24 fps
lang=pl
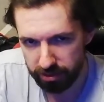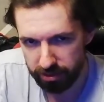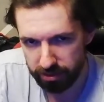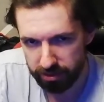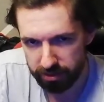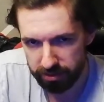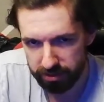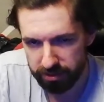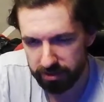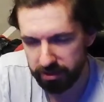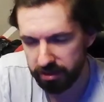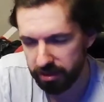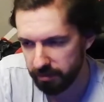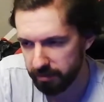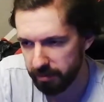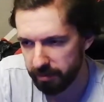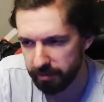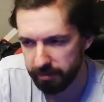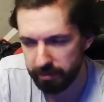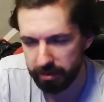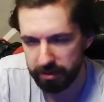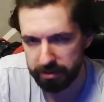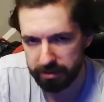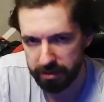co tak
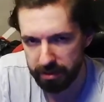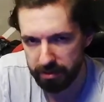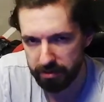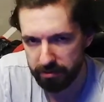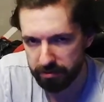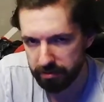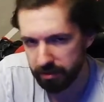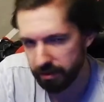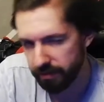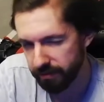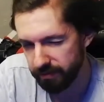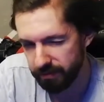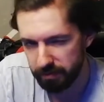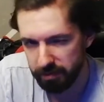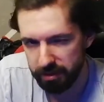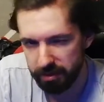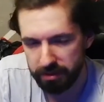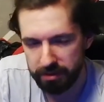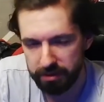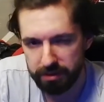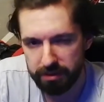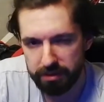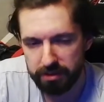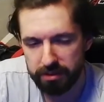mam na celu, tak w sumie,
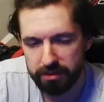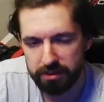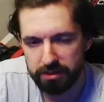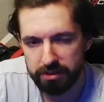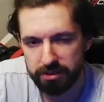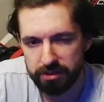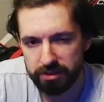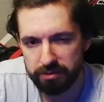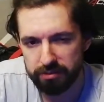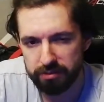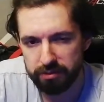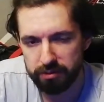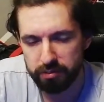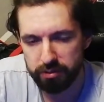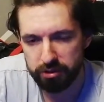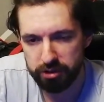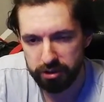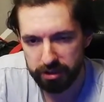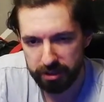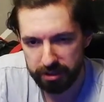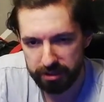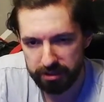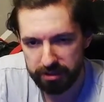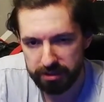9
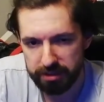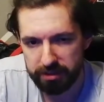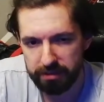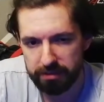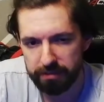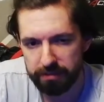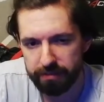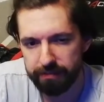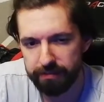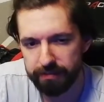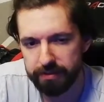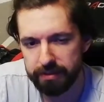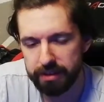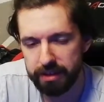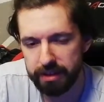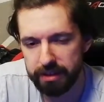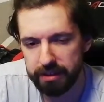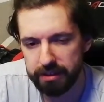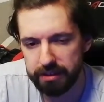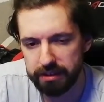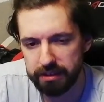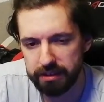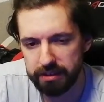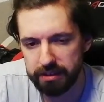miesięcy, to
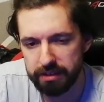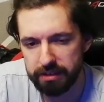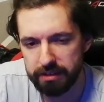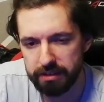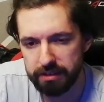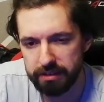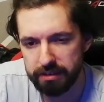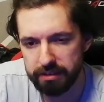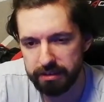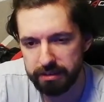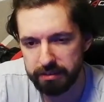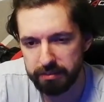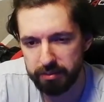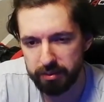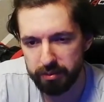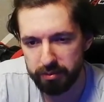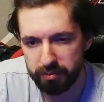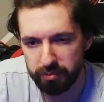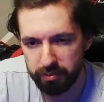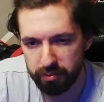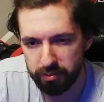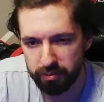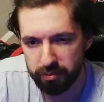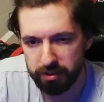wtedy
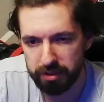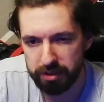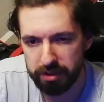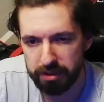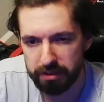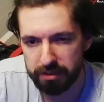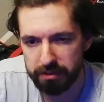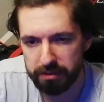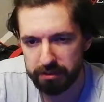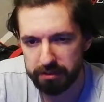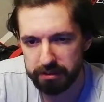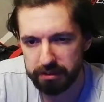spróbuję,